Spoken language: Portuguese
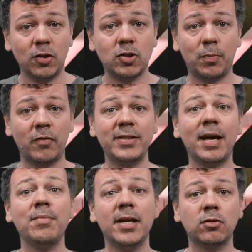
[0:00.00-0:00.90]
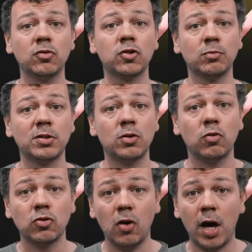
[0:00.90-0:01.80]
Nosso aproveitamento nos últimos
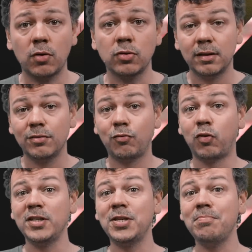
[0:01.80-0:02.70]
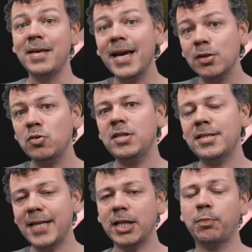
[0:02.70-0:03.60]
cinco jogos foi de menos de
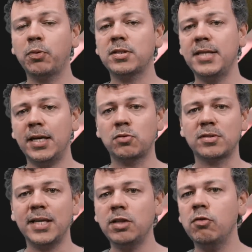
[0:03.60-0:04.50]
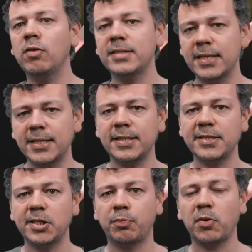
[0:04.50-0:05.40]
7%,
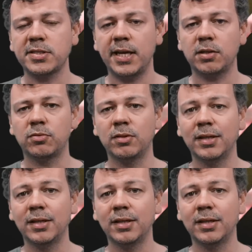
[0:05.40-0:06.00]
6,66%.